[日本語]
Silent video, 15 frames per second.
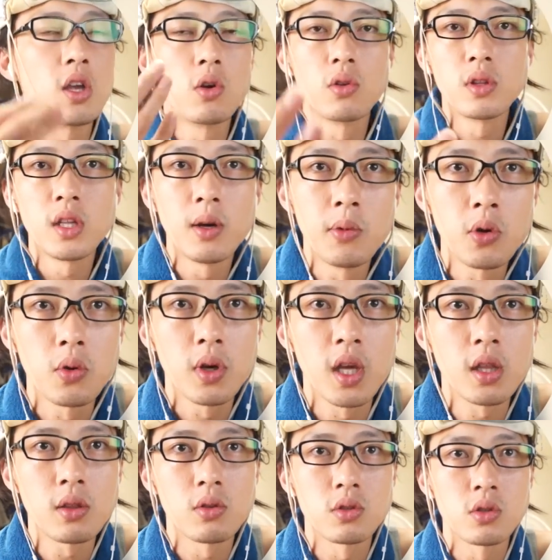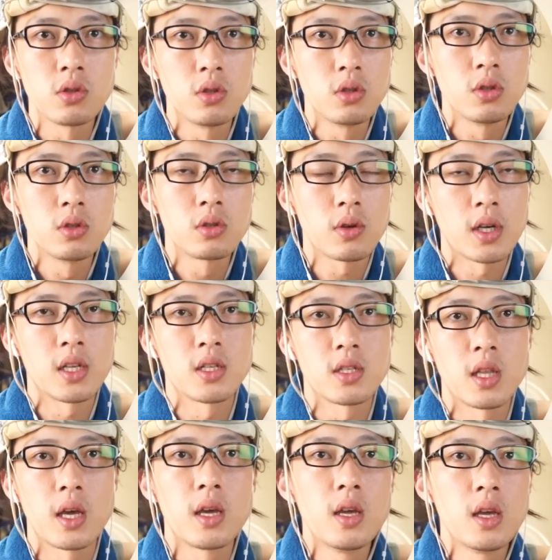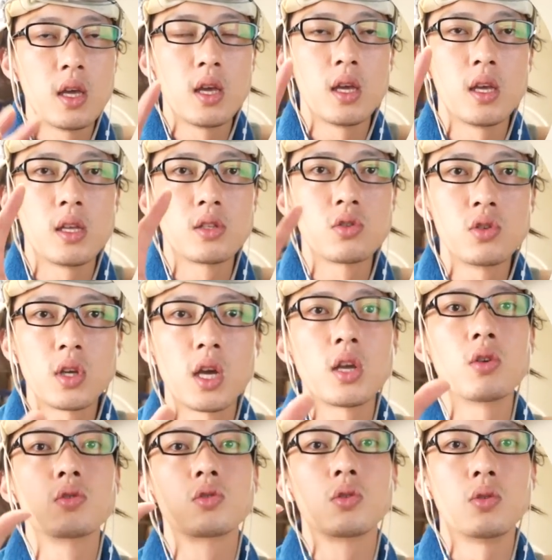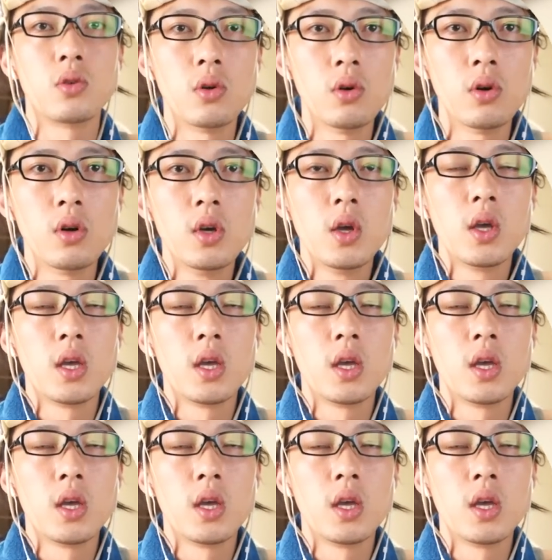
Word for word: いろんなものをゲットするとかですね、えー、追加要素を、